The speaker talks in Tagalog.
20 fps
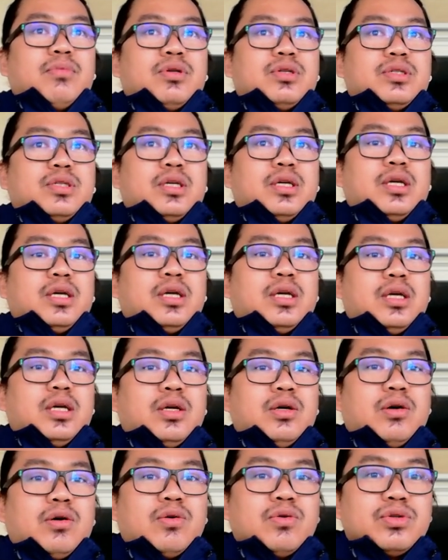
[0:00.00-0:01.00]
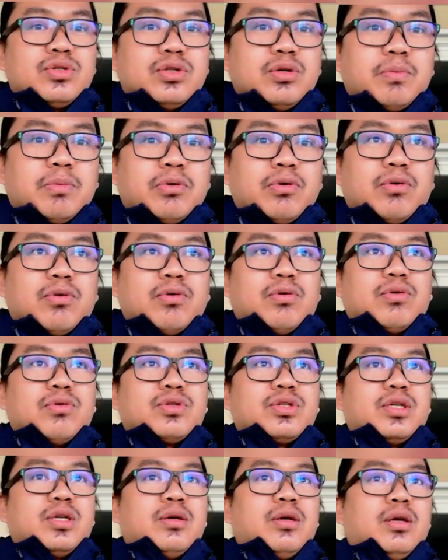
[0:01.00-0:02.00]
si host nyo po o
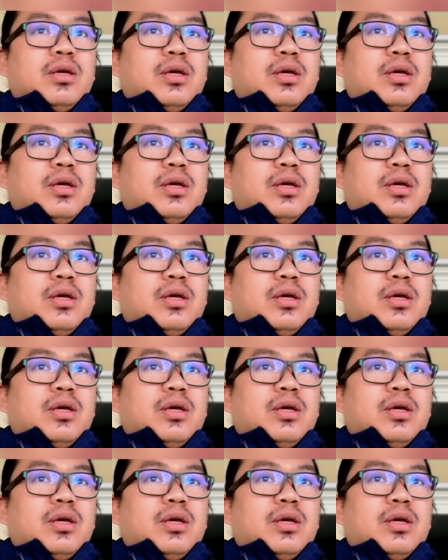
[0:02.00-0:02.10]
si